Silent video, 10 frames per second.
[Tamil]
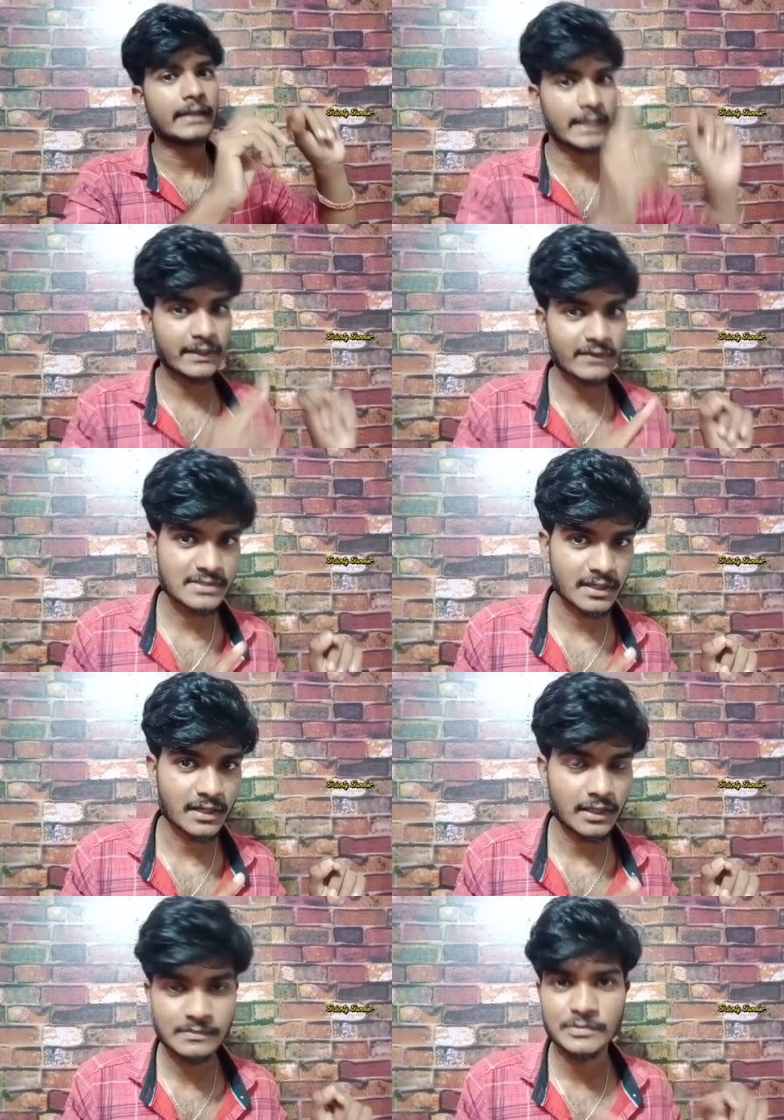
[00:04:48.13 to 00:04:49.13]
கிறுக்கி
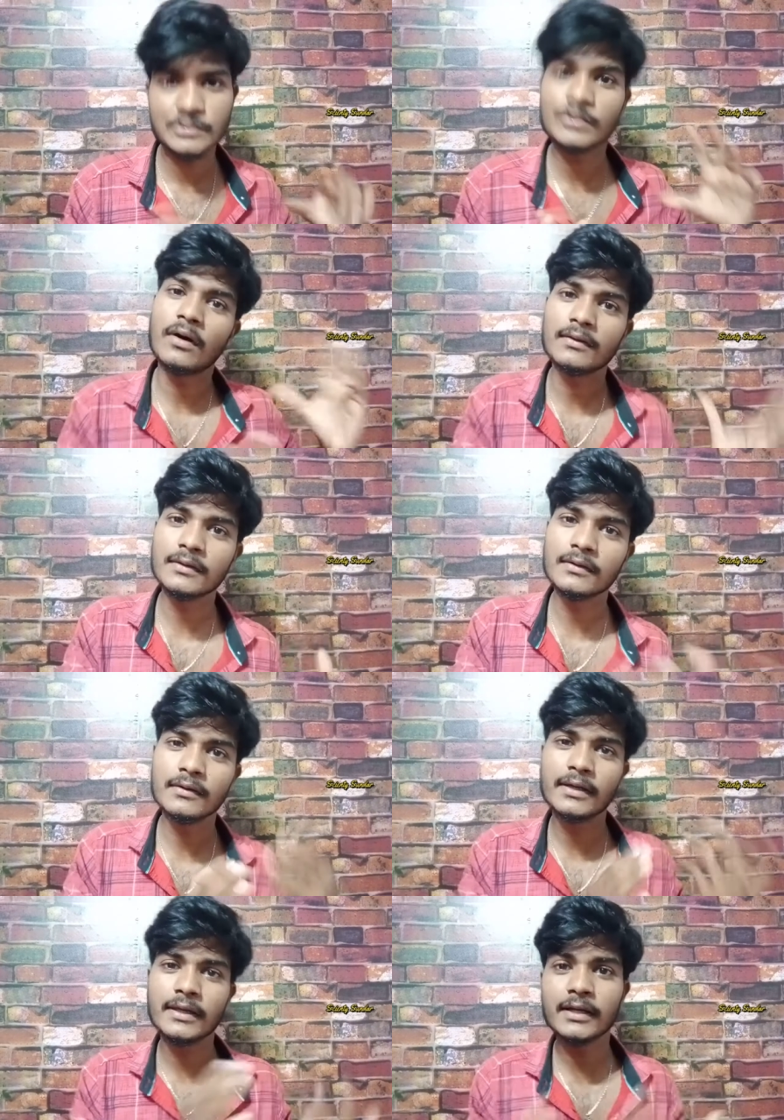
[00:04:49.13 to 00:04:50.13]
வச்சிருக்கலாம் ஸோ அந்த
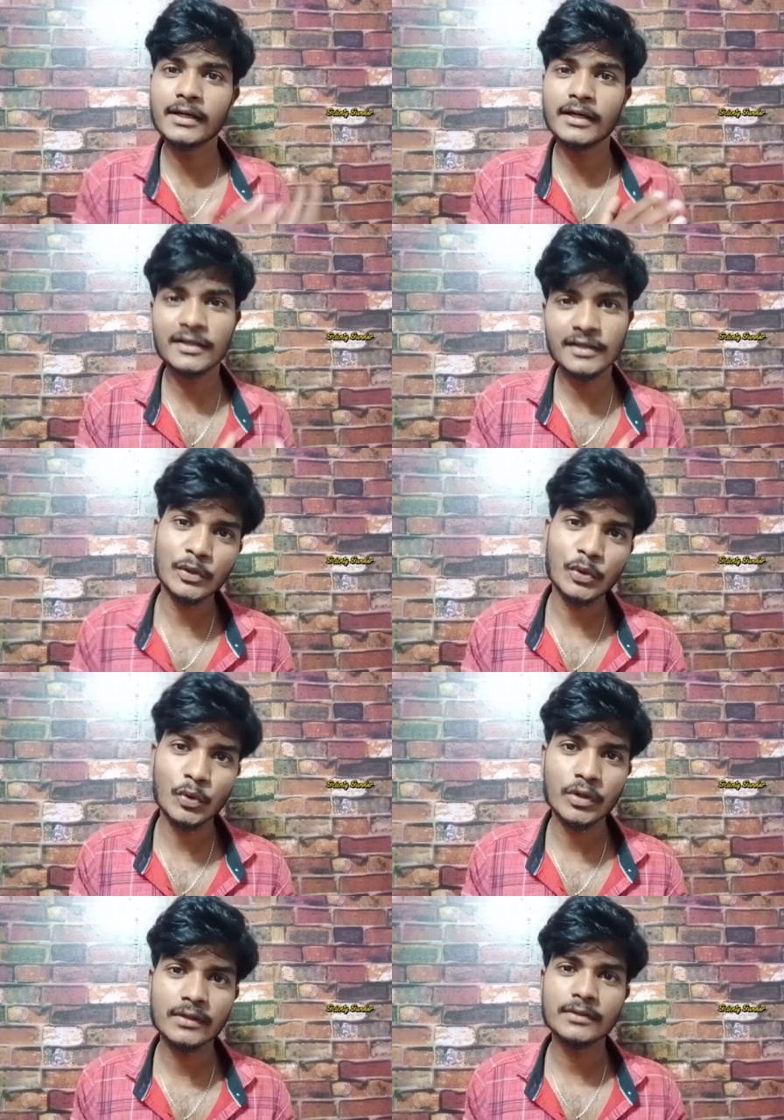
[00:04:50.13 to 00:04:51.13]
கிறுக்கல்கள்
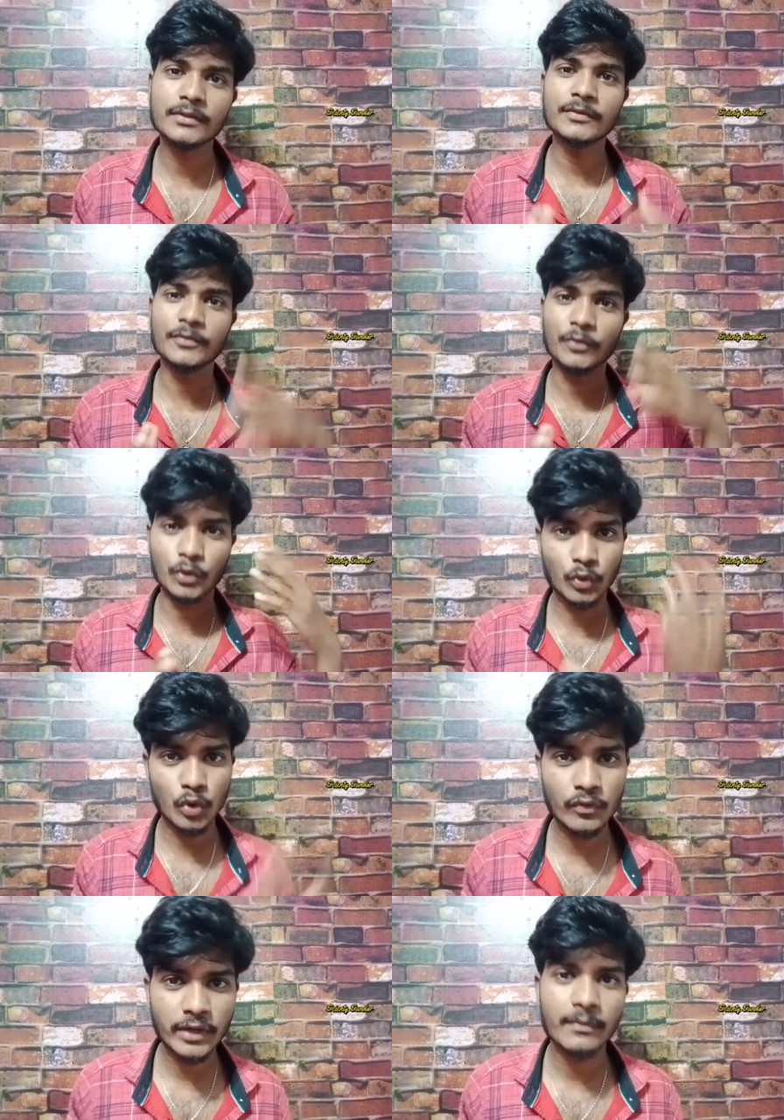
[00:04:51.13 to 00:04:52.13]
கூட ஒரு
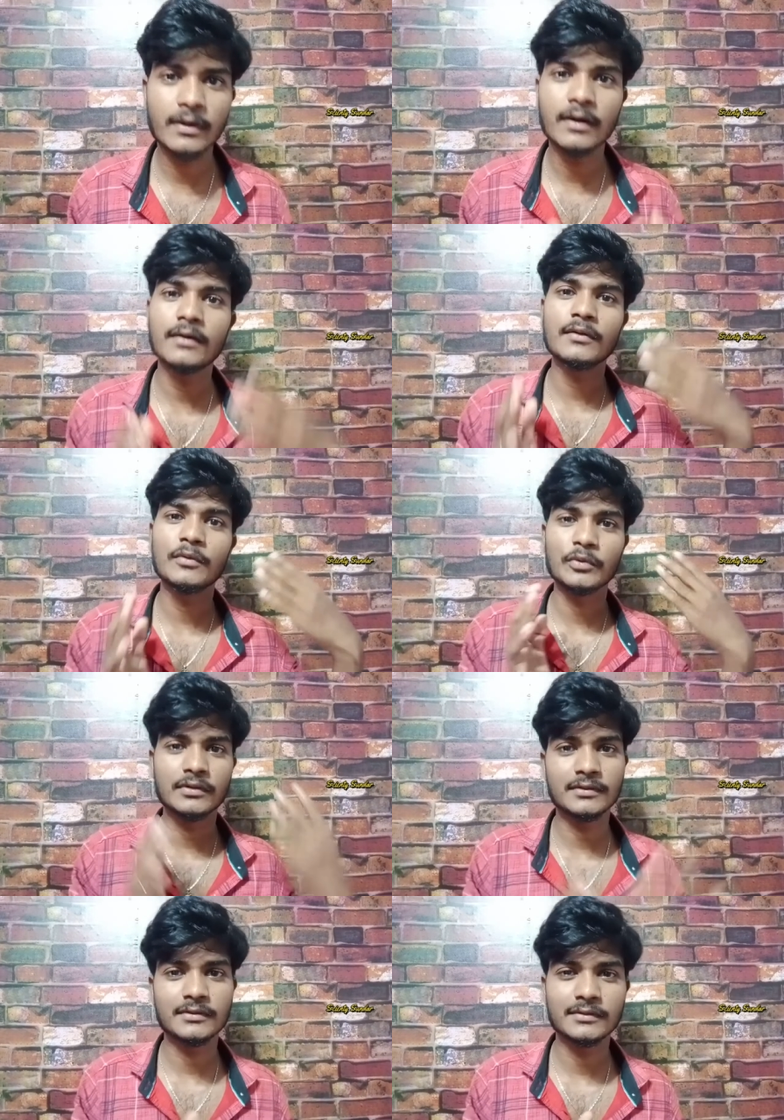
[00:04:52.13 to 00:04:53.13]
ஓவியமாக ஒரு